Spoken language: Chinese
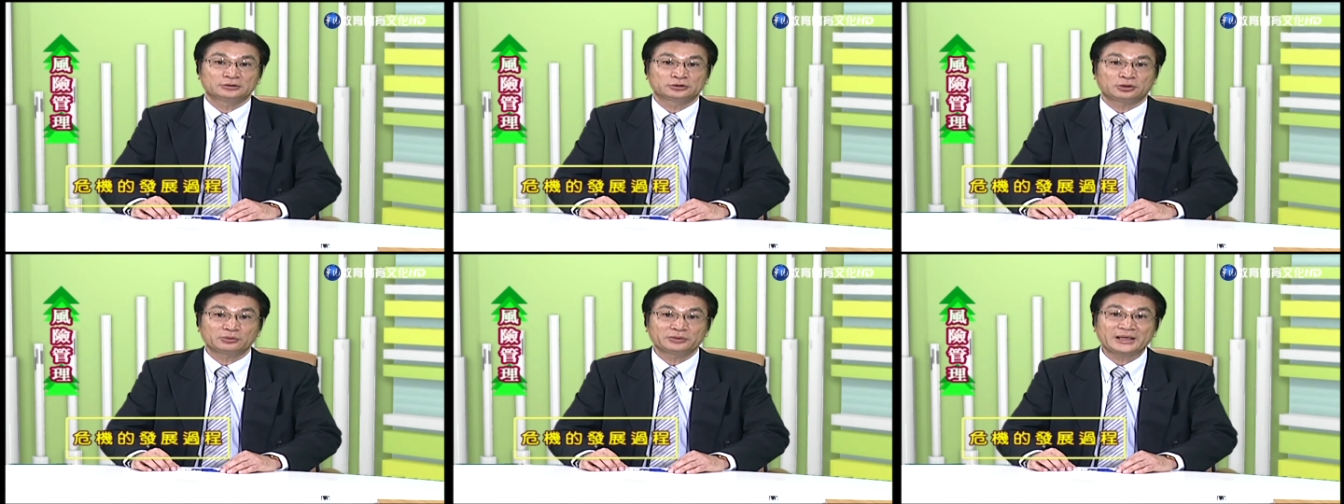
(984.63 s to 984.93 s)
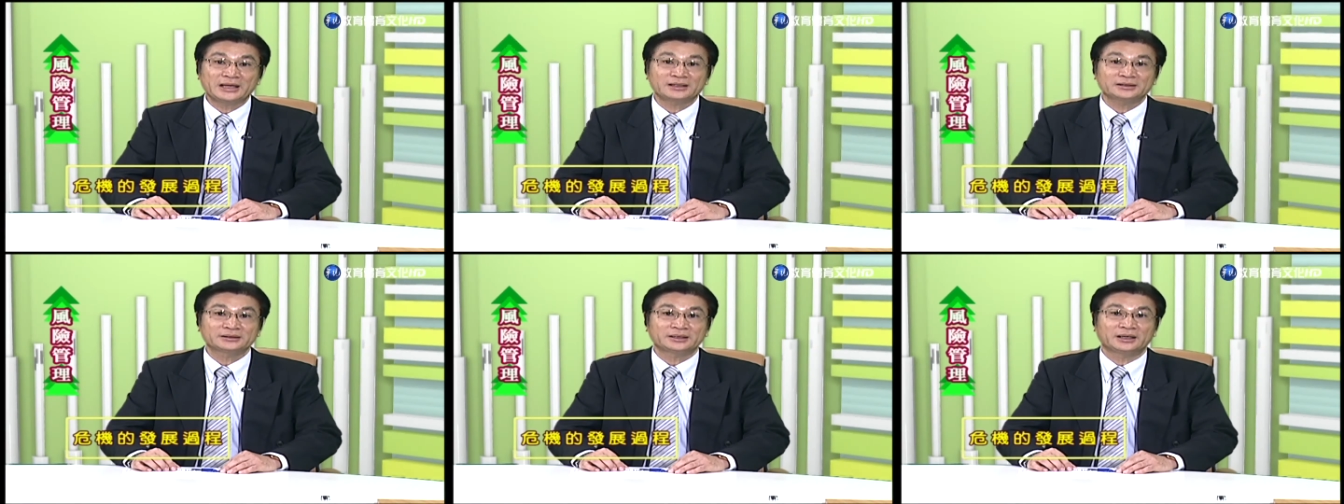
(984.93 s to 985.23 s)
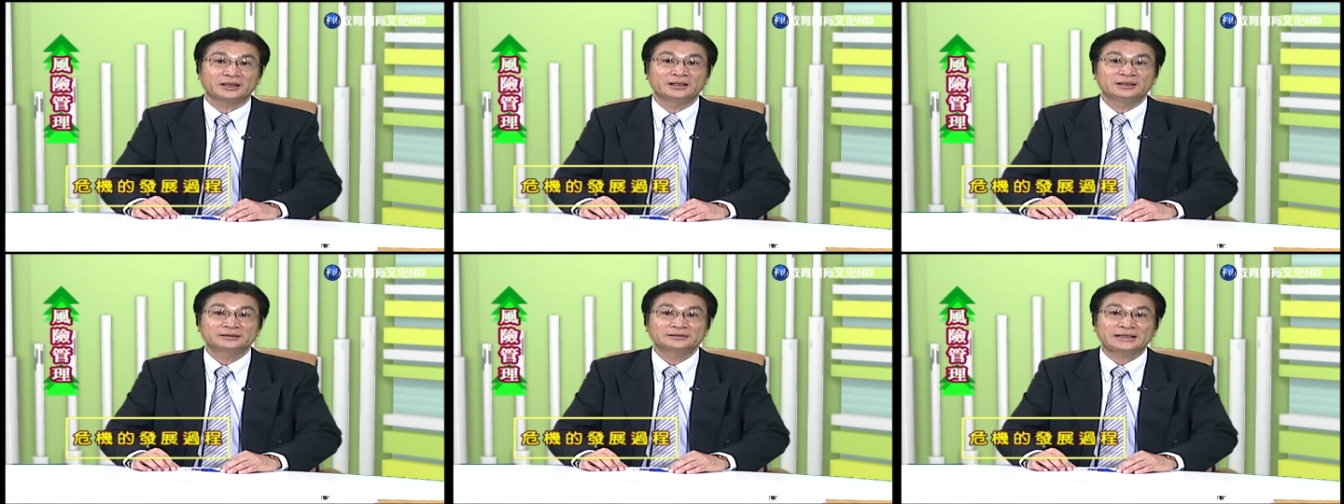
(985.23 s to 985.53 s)
同样
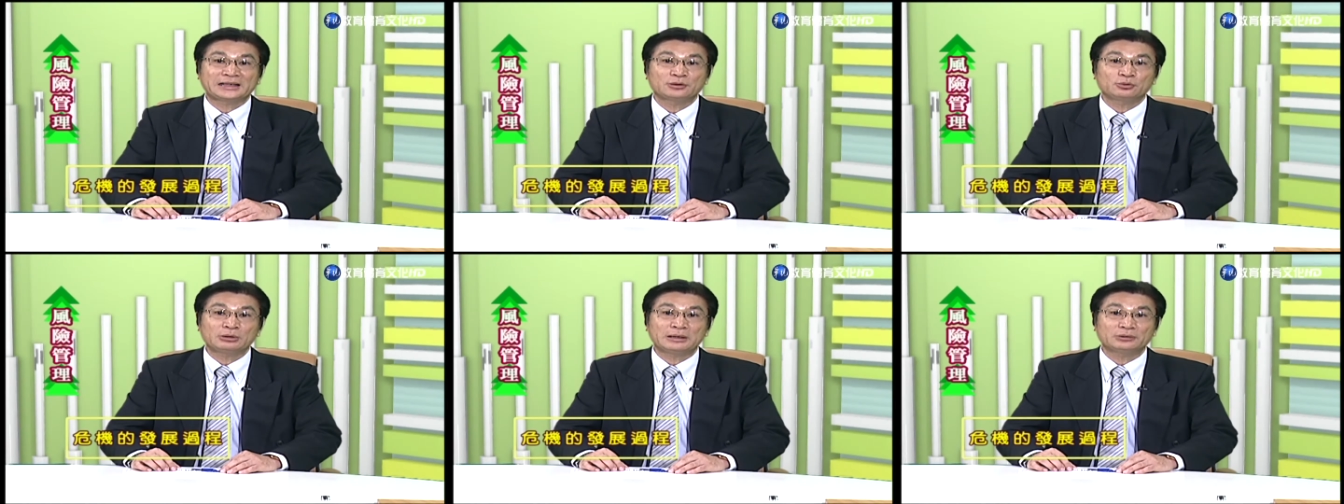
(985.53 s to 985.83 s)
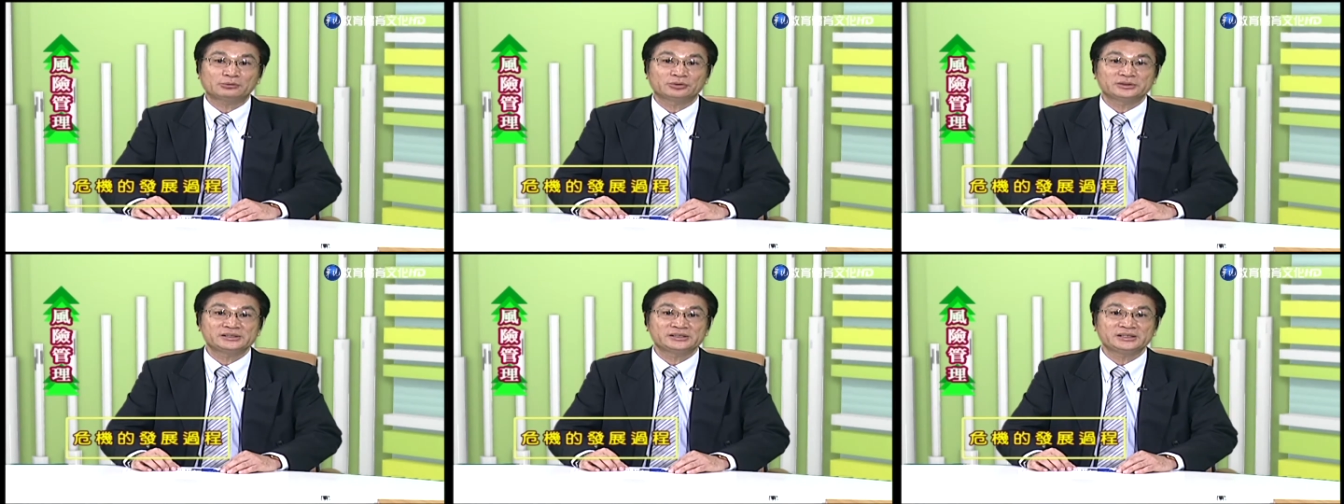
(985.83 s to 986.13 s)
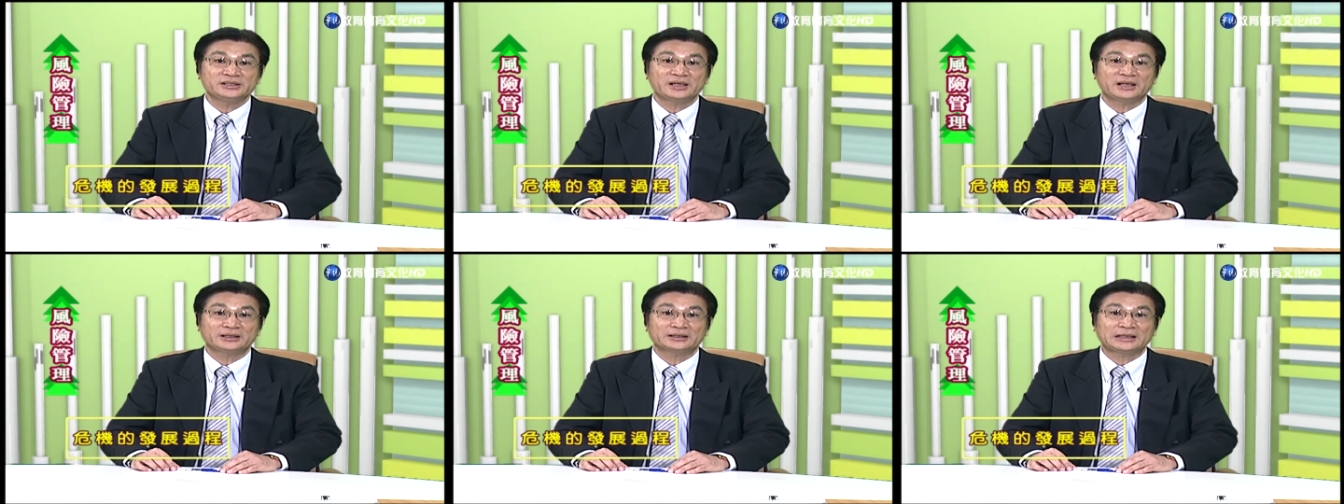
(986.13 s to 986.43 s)
的，当跨国
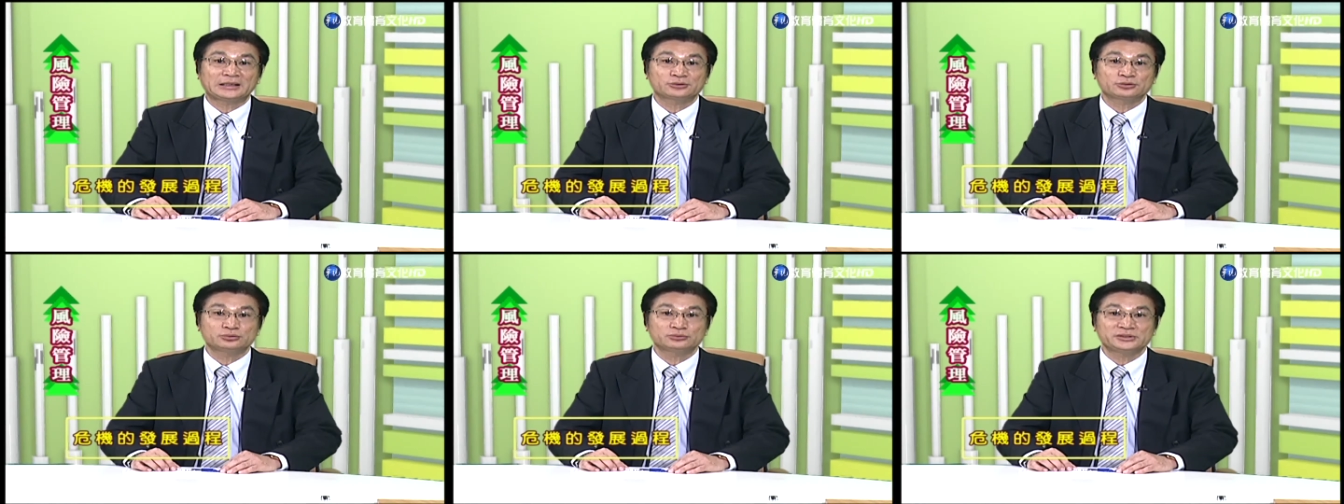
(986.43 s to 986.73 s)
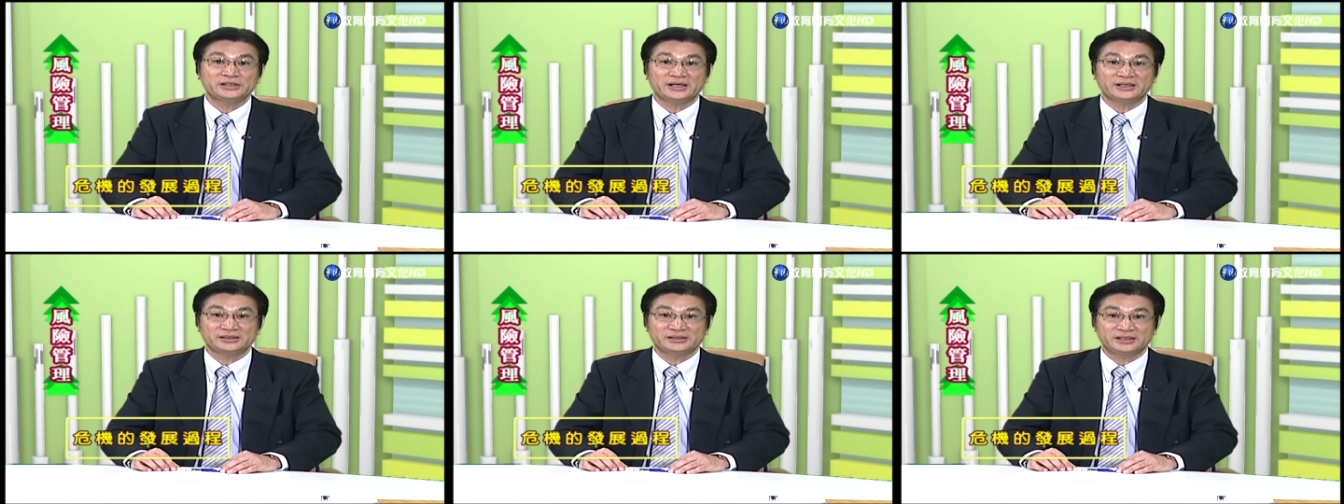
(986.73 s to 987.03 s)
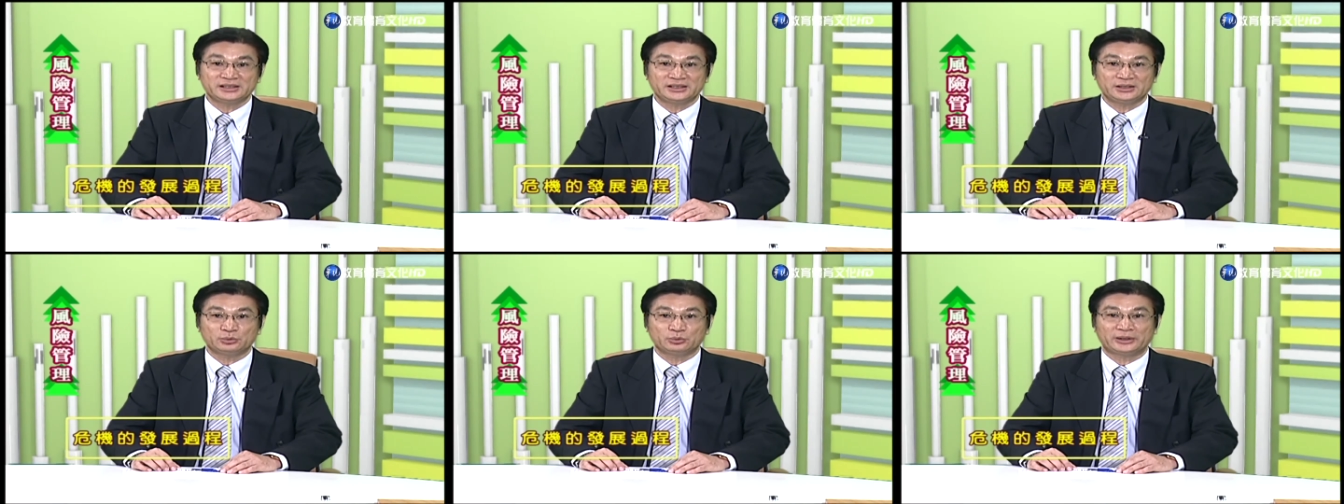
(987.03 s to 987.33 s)
企业它出现
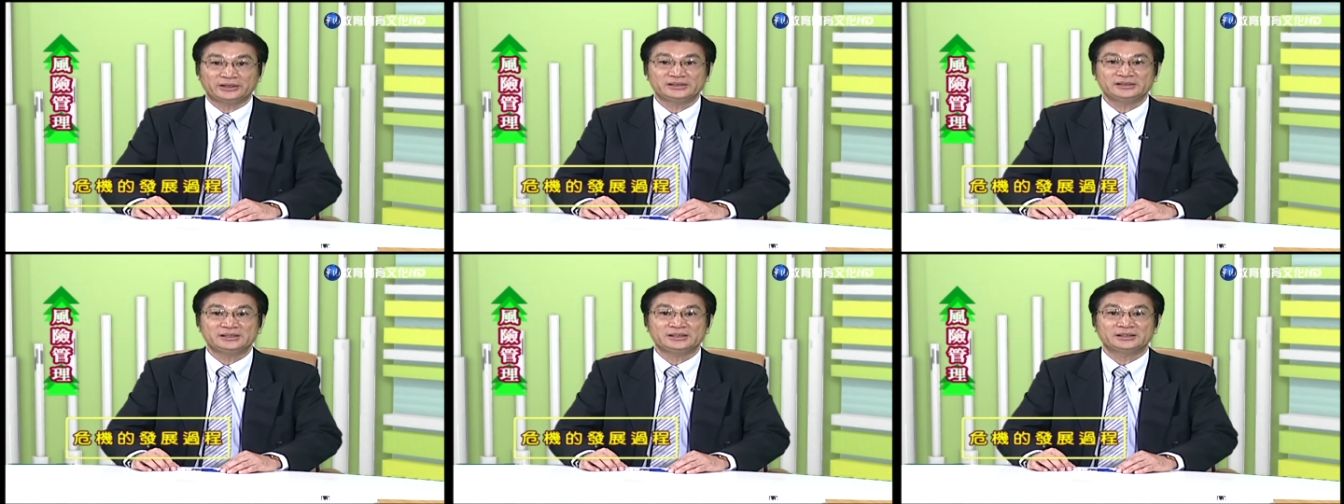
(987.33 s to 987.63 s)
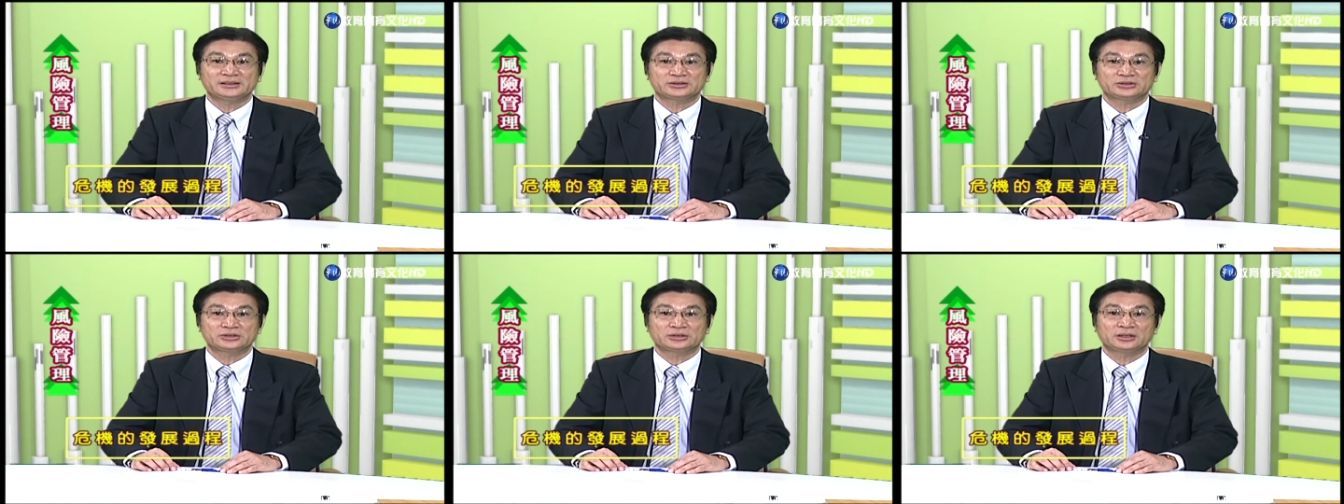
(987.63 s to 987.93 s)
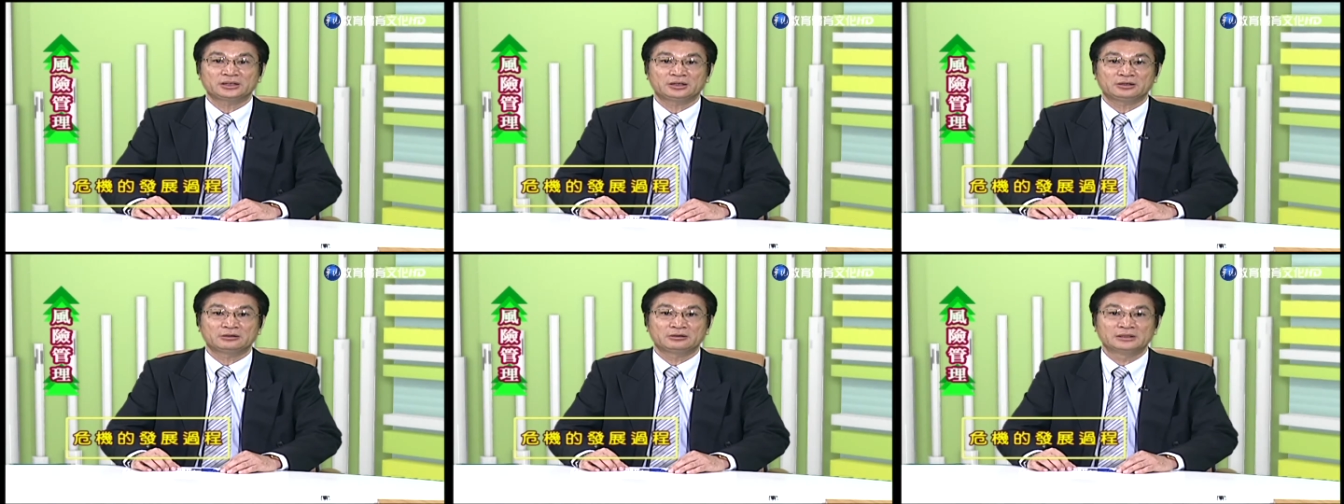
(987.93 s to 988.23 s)
经营危机的时
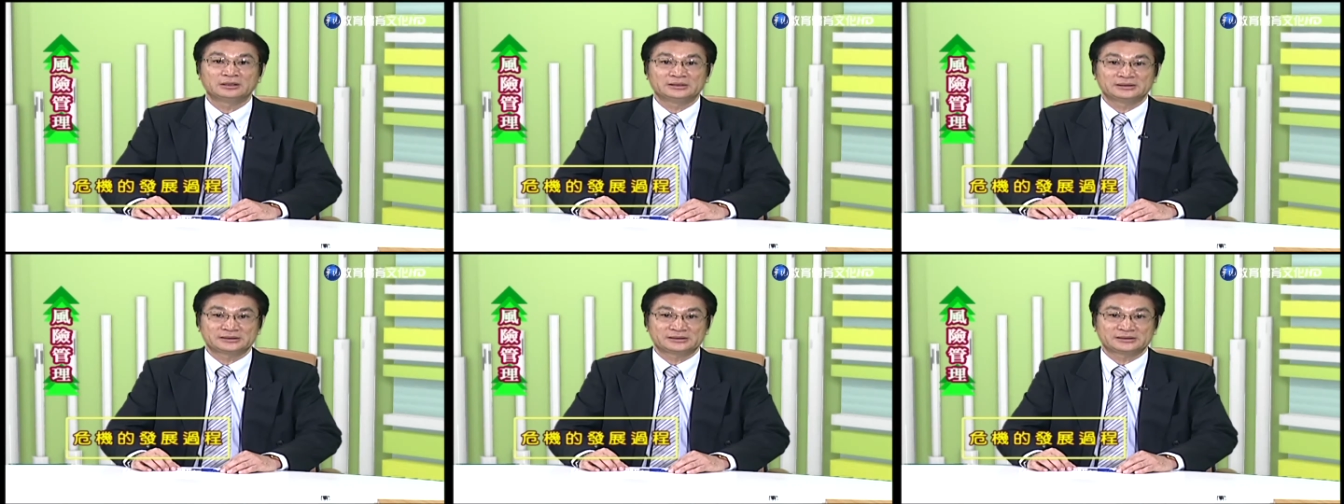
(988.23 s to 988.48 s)
候，